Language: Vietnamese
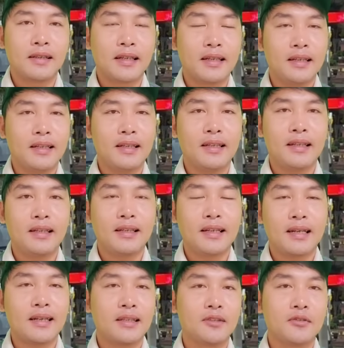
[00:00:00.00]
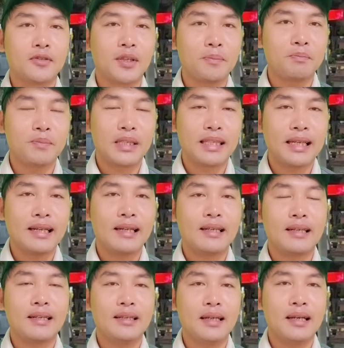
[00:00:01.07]
cái à, các kênh YouTube thì
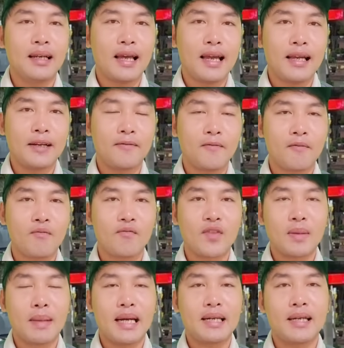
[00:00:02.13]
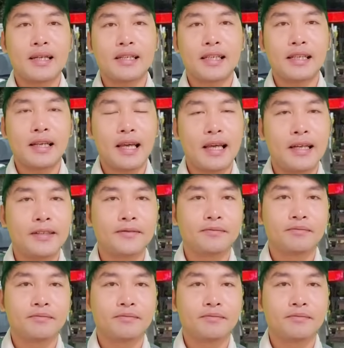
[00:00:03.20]
nhắc đến Đinh Lan và bản thân chị Lan